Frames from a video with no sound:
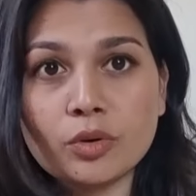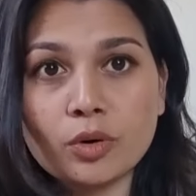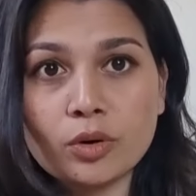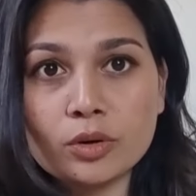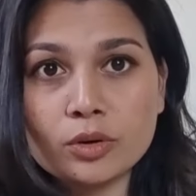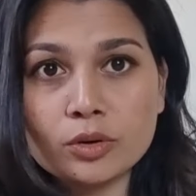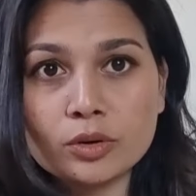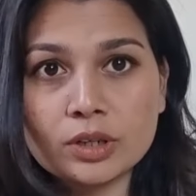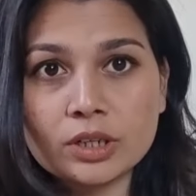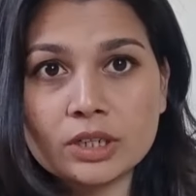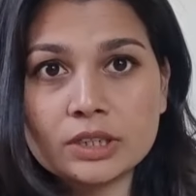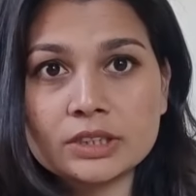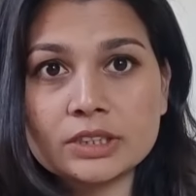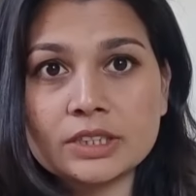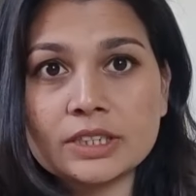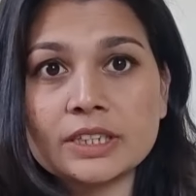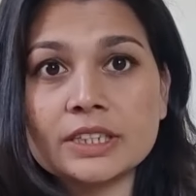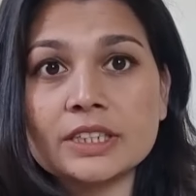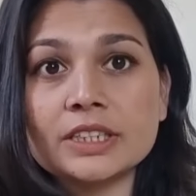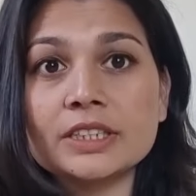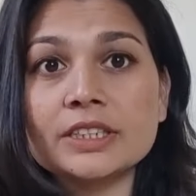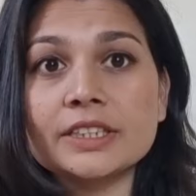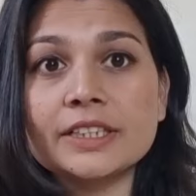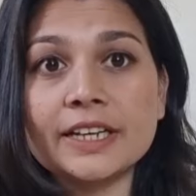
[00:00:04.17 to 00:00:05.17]
फॉलो करते
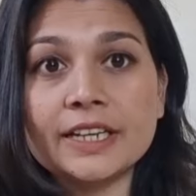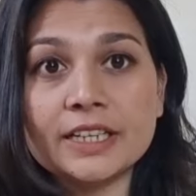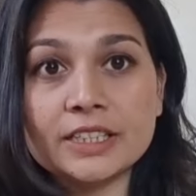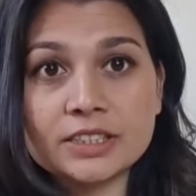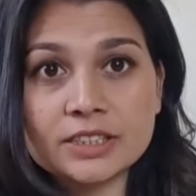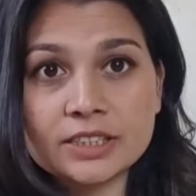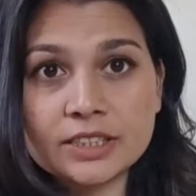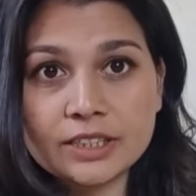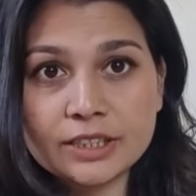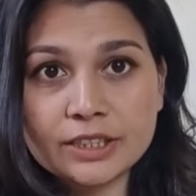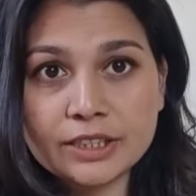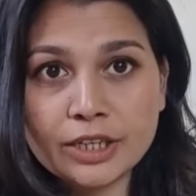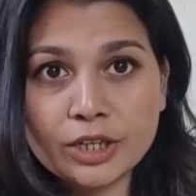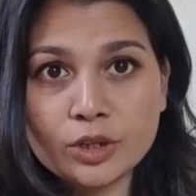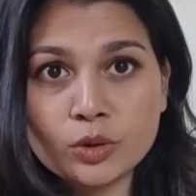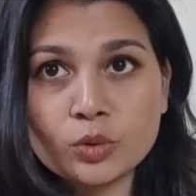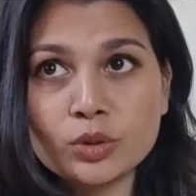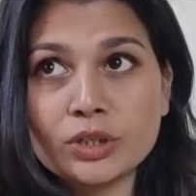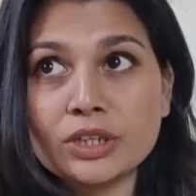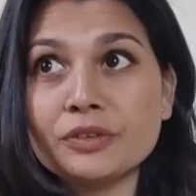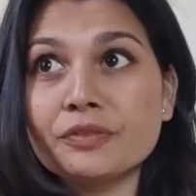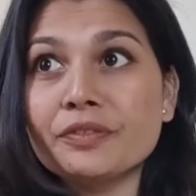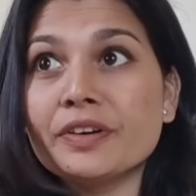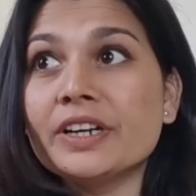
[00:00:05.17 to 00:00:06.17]
हैं डे स्किन केयर
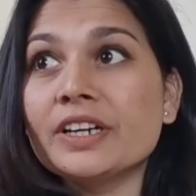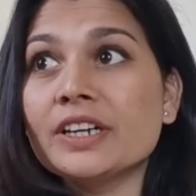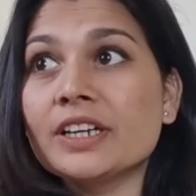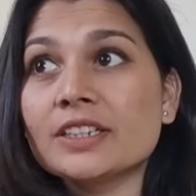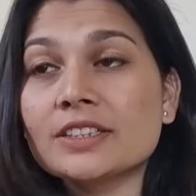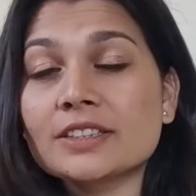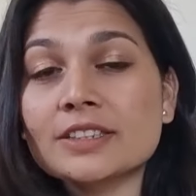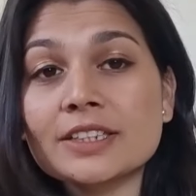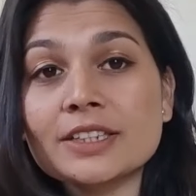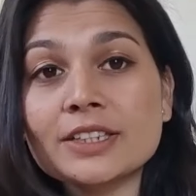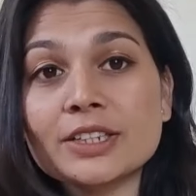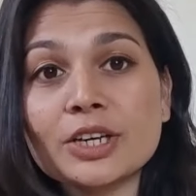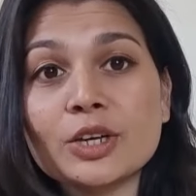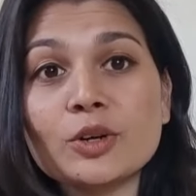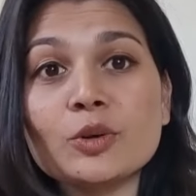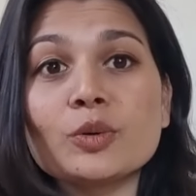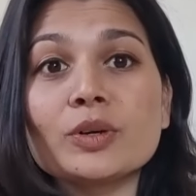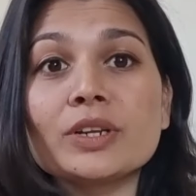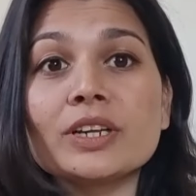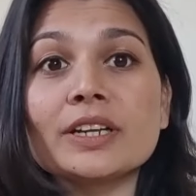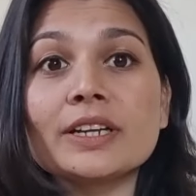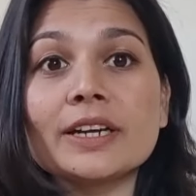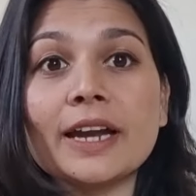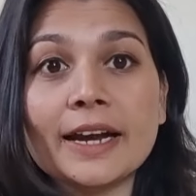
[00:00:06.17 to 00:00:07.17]
रूटीन विंटर स्किन केयर
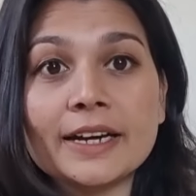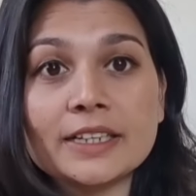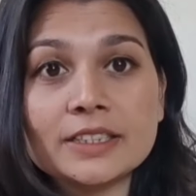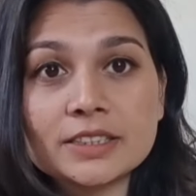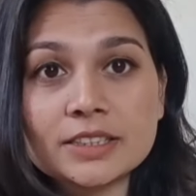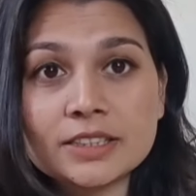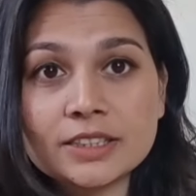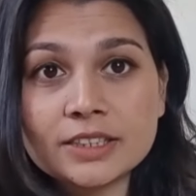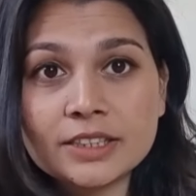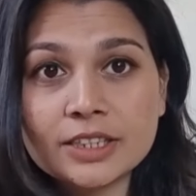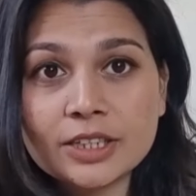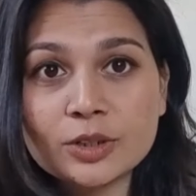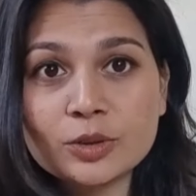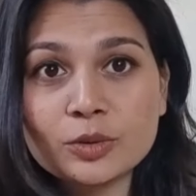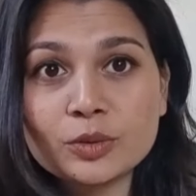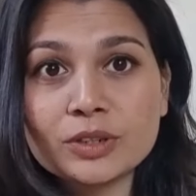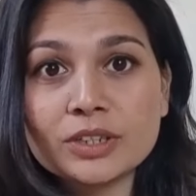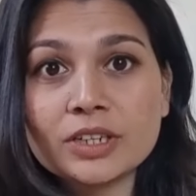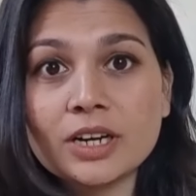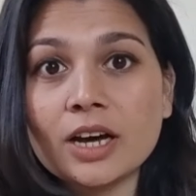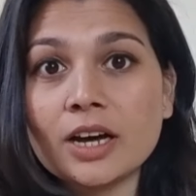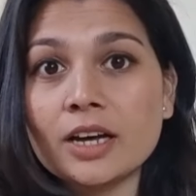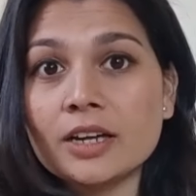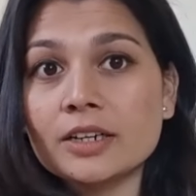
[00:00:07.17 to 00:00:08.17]
रूटीन नाइट स्किन केयर
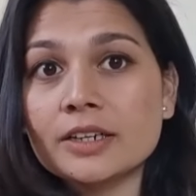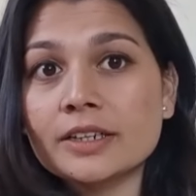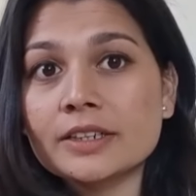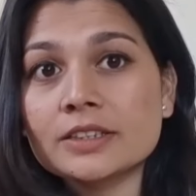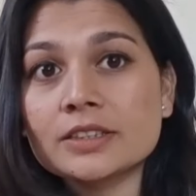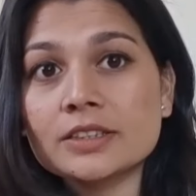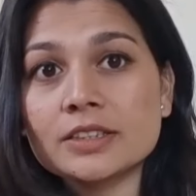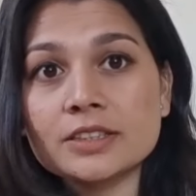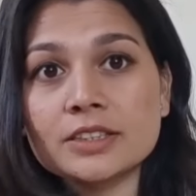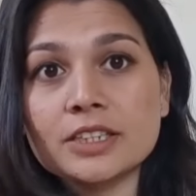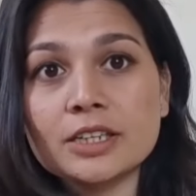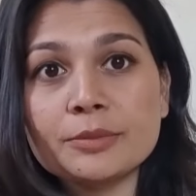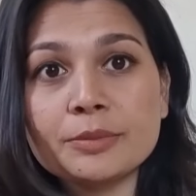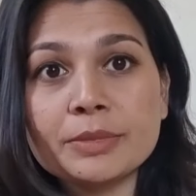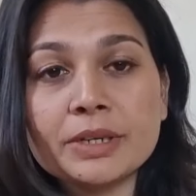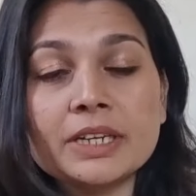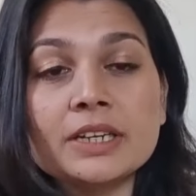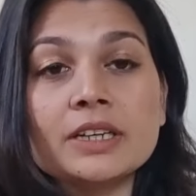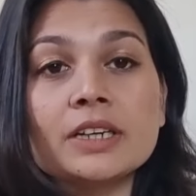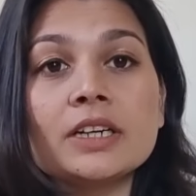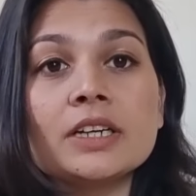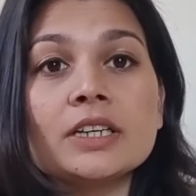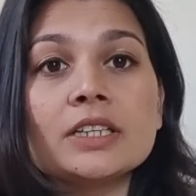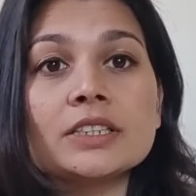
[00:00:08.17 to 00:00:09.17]
रूटीन हर एक सीजन में
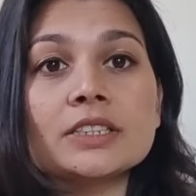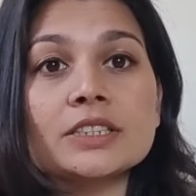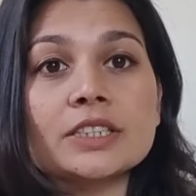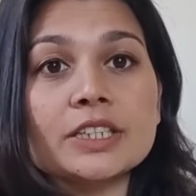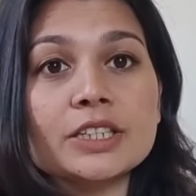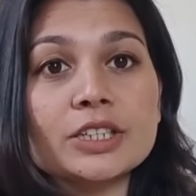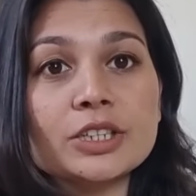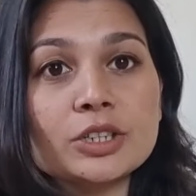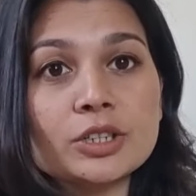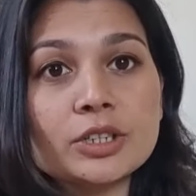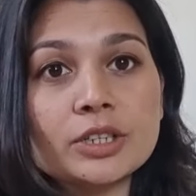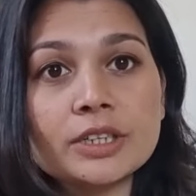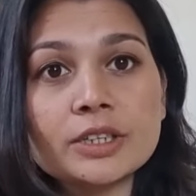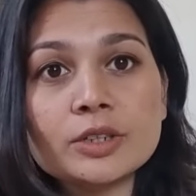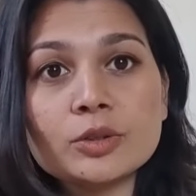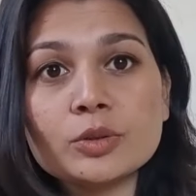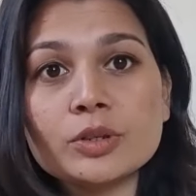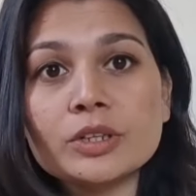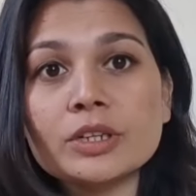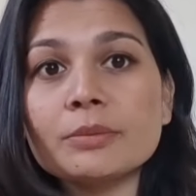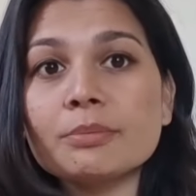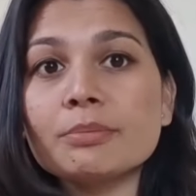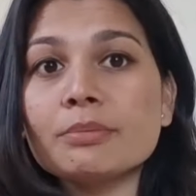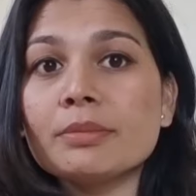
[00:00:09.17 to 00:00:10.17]
स्किन केयर
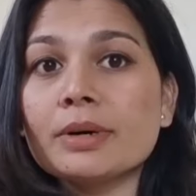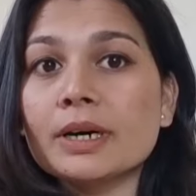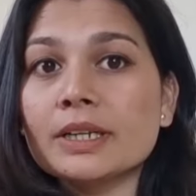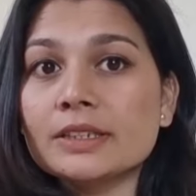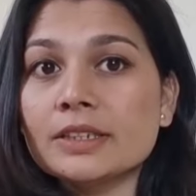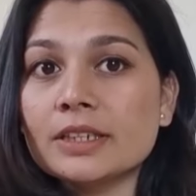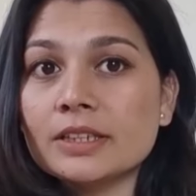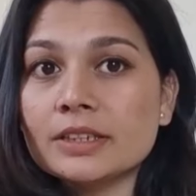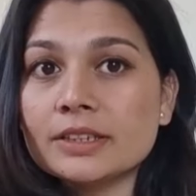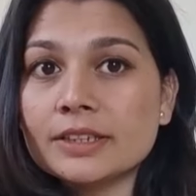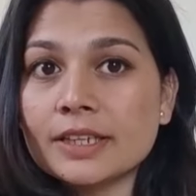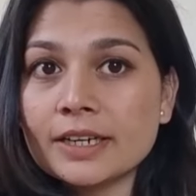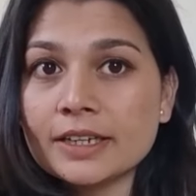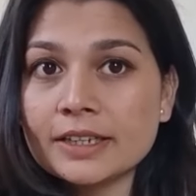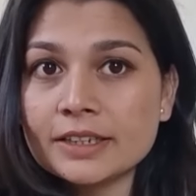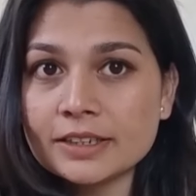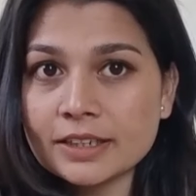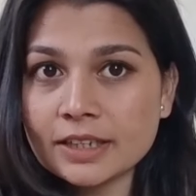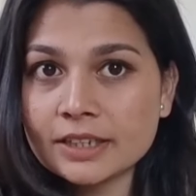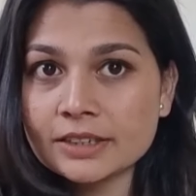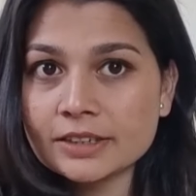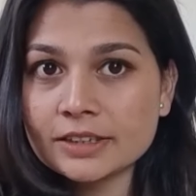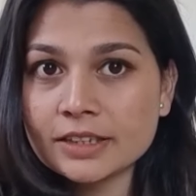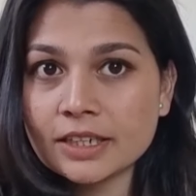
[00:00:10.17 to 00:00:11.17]
रूटीन बदलता ही
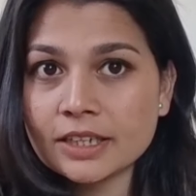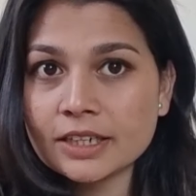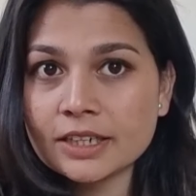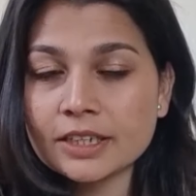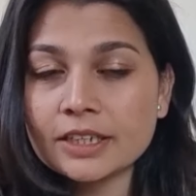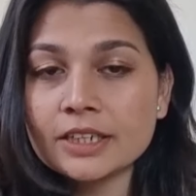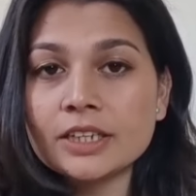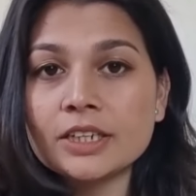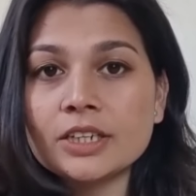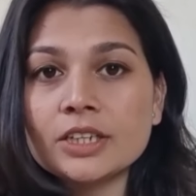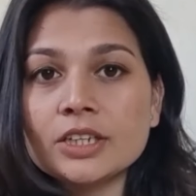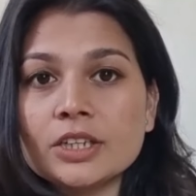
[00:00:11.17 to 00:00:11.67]
रहता है